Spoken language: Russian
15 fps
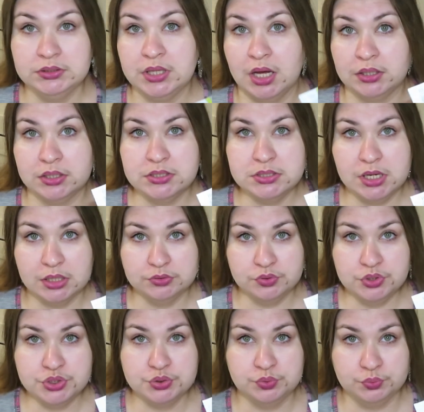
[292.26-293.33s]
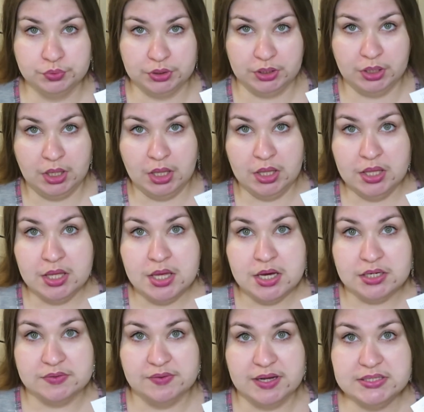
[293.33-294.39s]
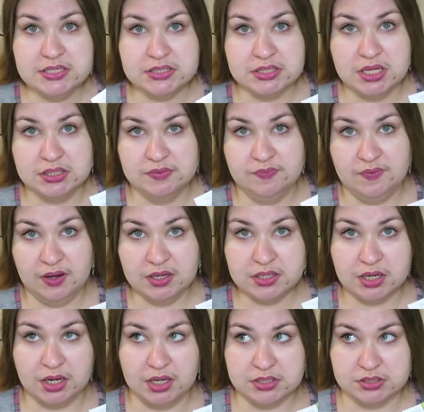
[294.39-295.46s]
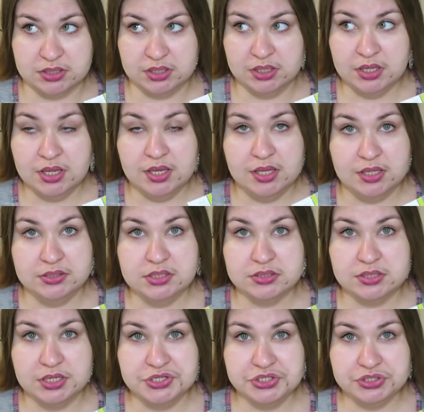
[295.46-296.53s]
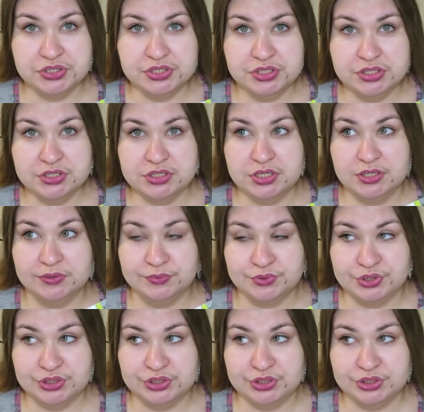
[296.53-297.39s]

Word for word: Так, если одной штуки хватит на два раза, это значит на неделю.